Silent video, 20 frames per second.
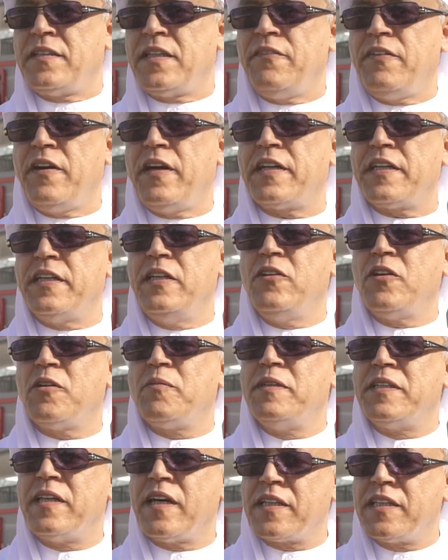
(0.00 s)
تفخر إينوك
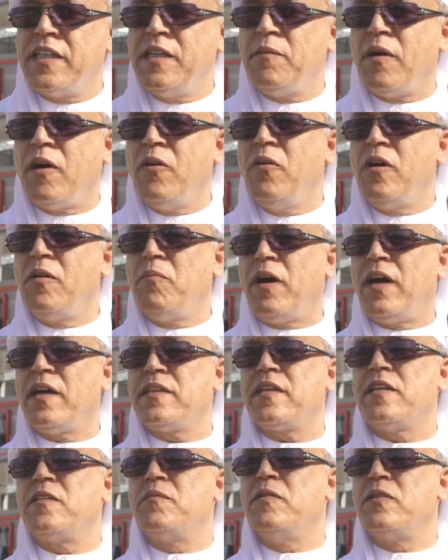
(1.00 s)
بتقديم أول
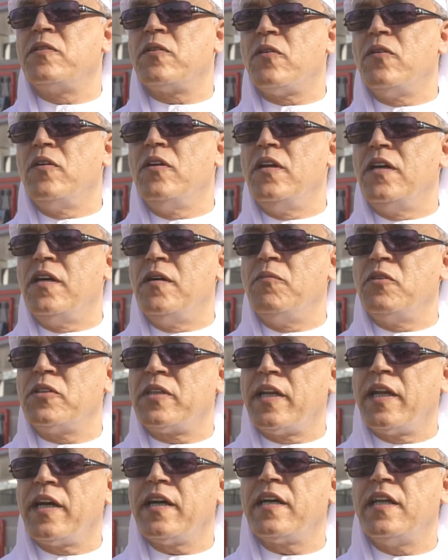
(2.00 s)
محطة بترول
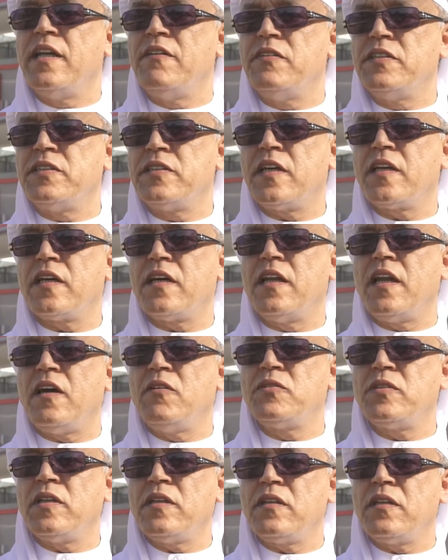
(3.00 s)
متنقلة في الشرق
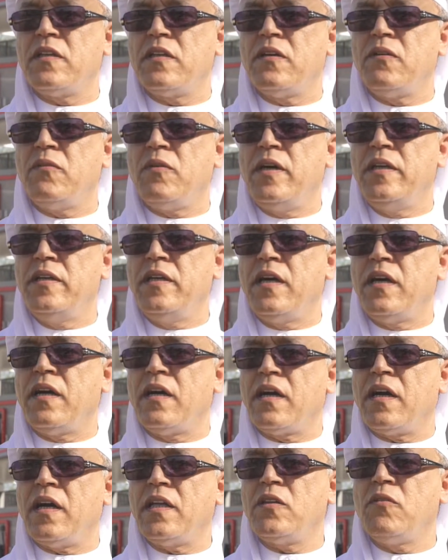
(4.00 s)
الأوسط وهي
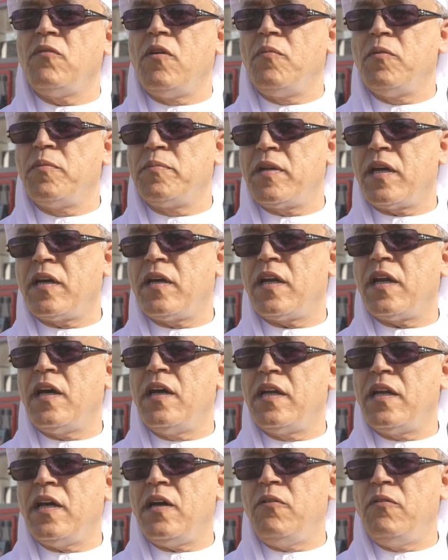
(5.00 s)
خطوة
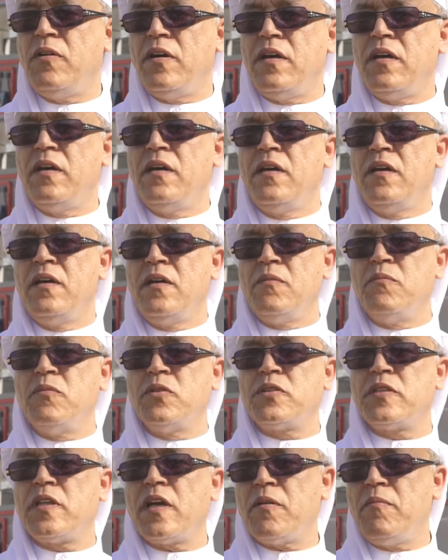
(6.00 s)
مبتكرة نحو
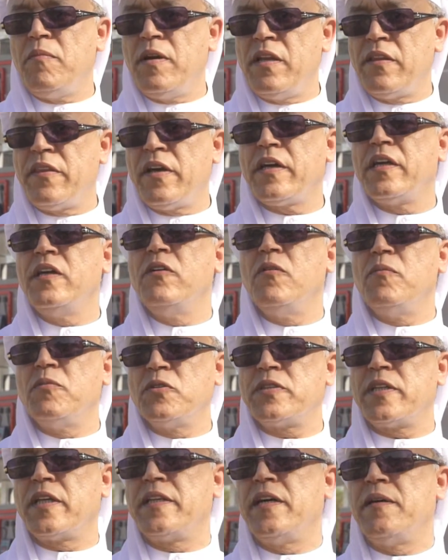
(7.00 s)
مستقبل ذكي
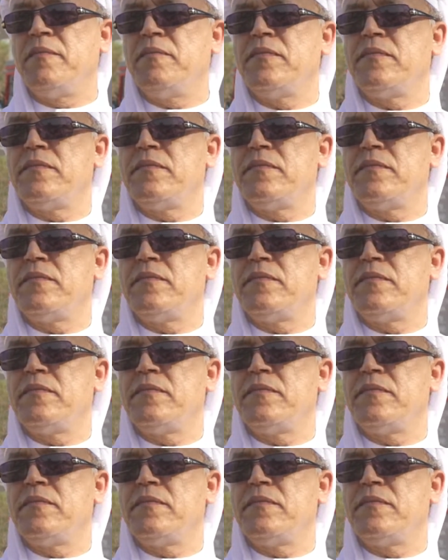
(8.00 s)
ومستدام